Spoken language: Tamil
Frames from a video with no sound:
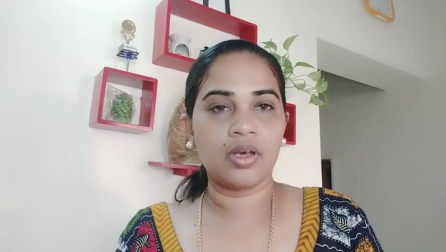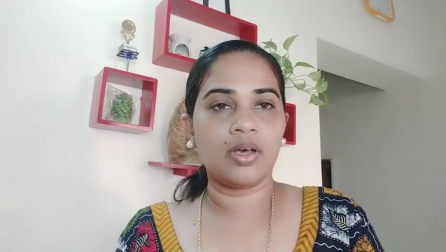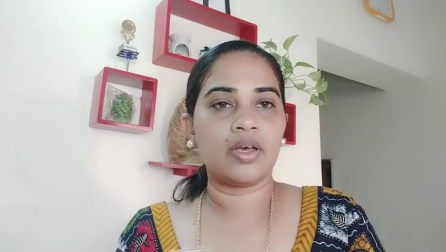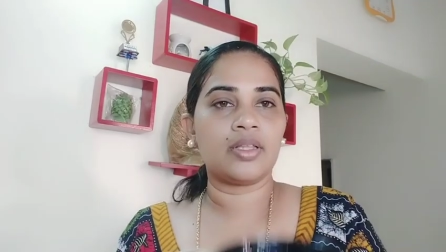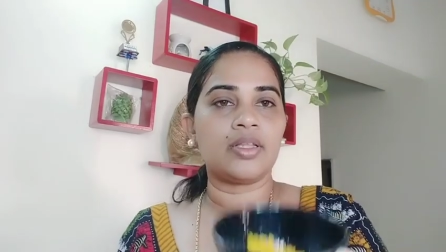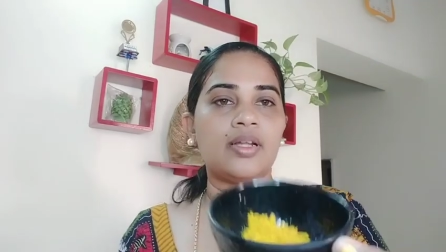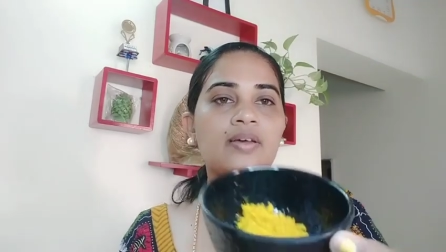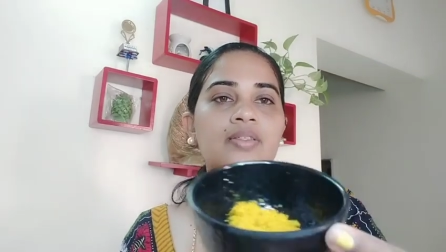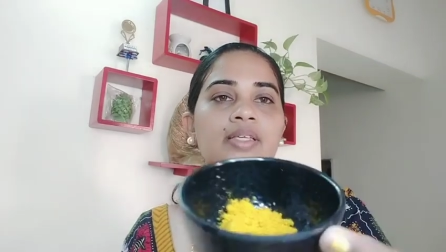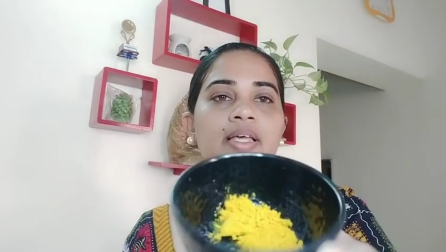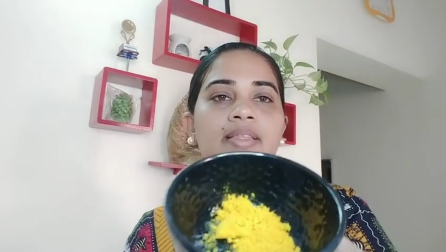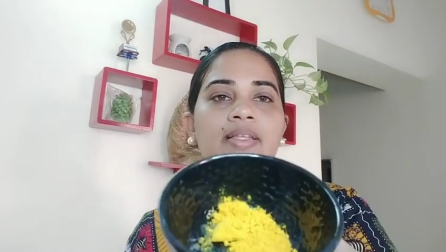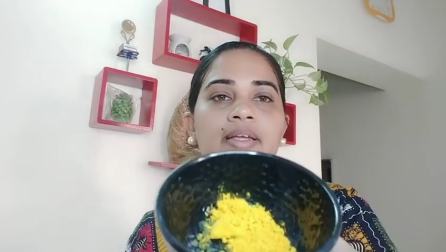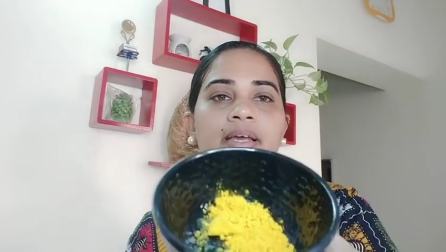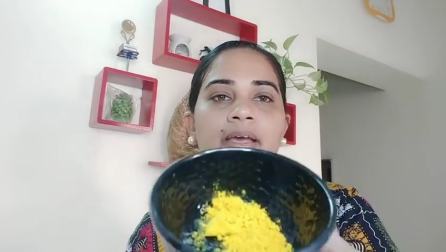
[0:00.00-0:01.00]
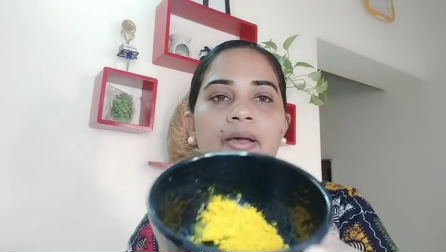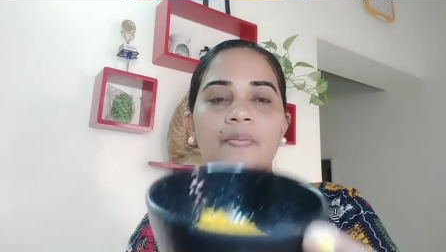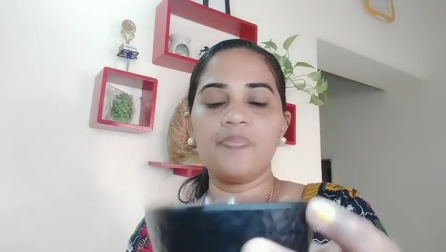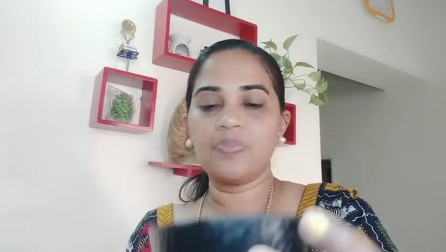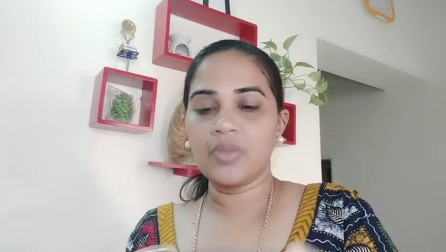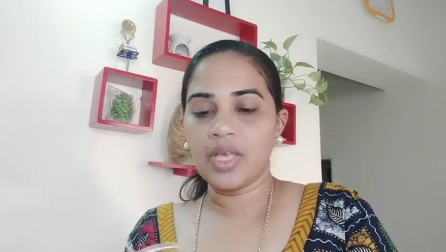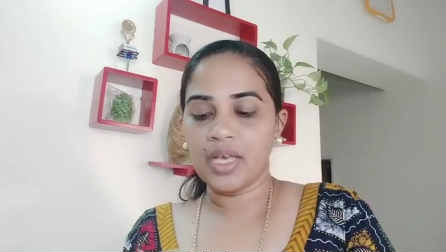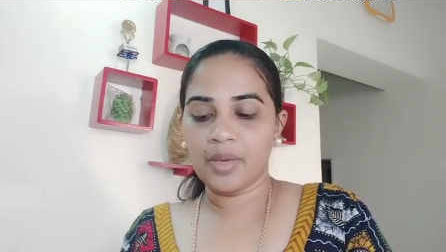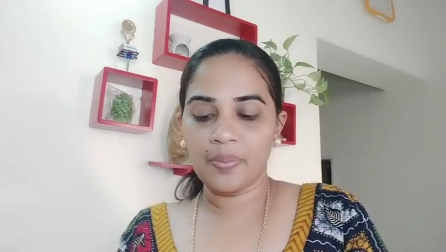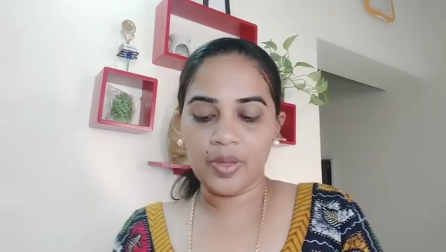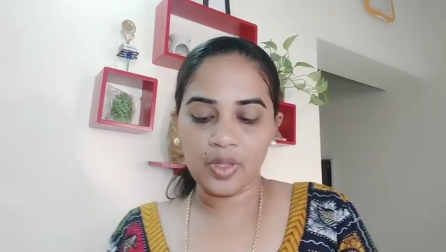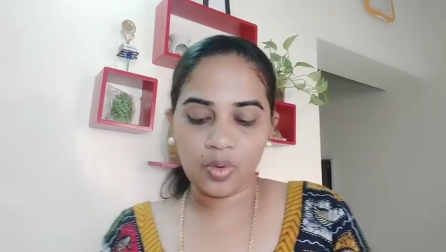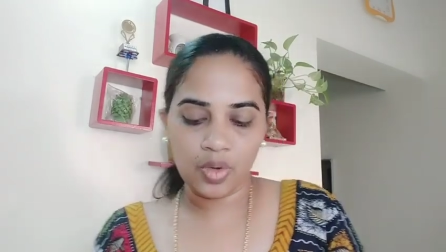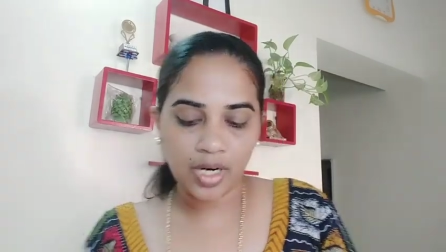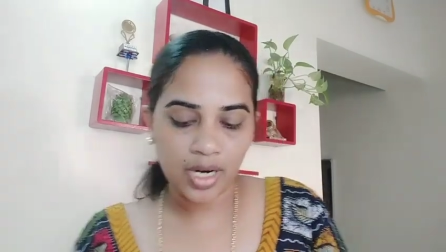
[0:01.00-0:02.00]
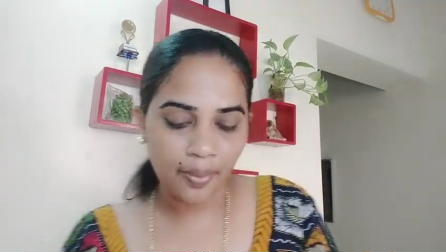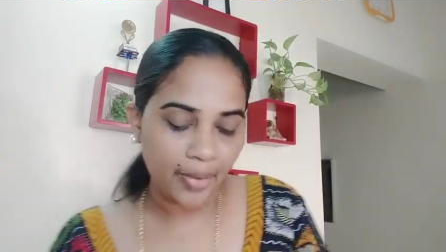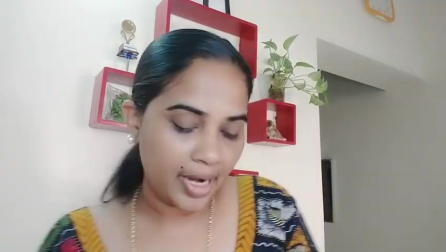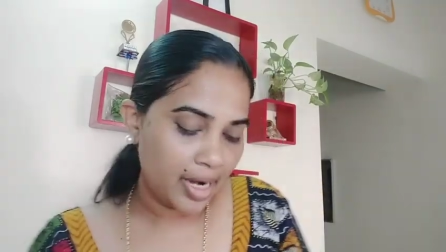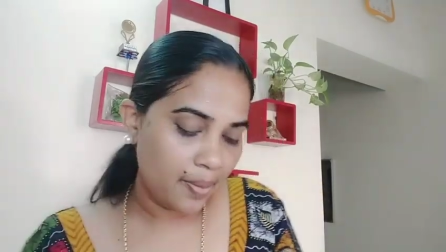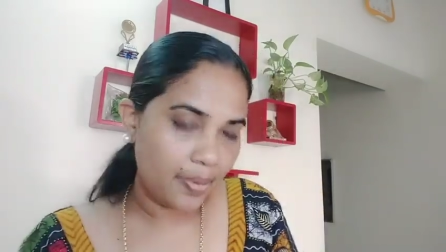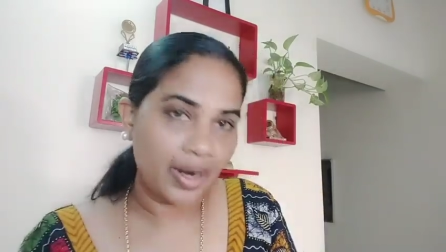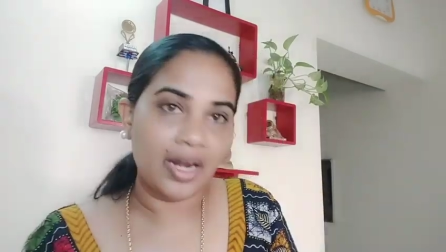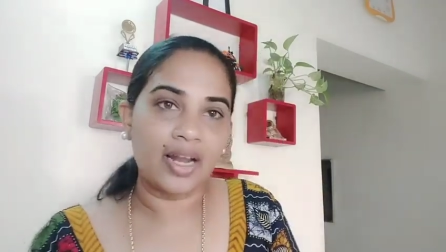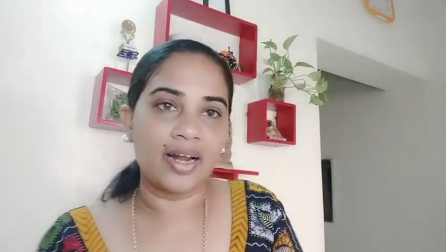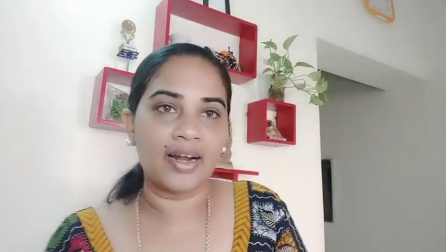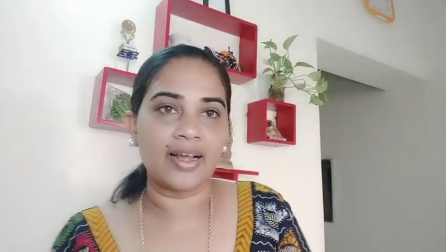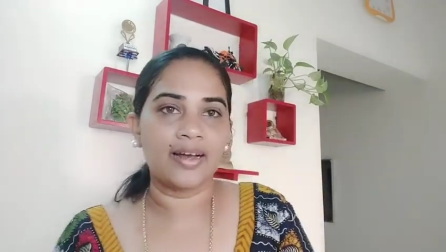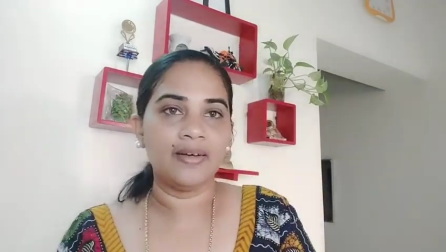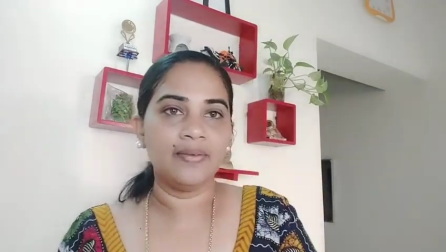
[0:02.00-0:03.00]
இந்தளவுக்கு சேர்த்துருக்கேன் இப்போ இது கூட நம்ம என்ன பண்ணலான்னா